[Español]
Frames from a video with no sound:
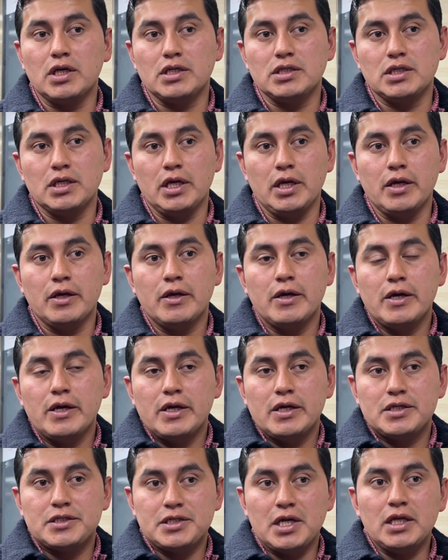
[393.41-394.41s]
y se
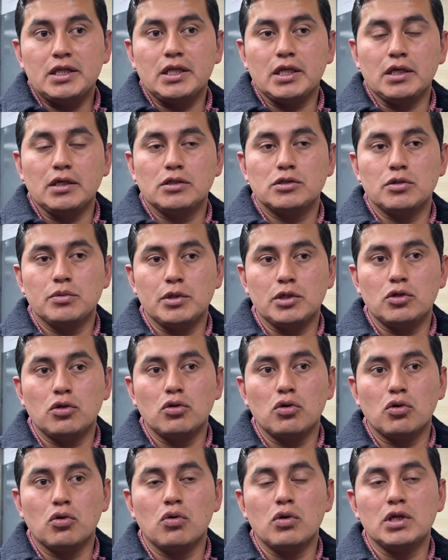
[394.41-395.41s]
trate, sobre
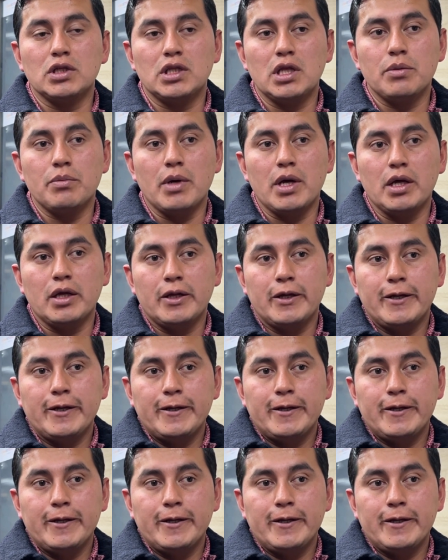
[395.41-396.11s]
todo con el tema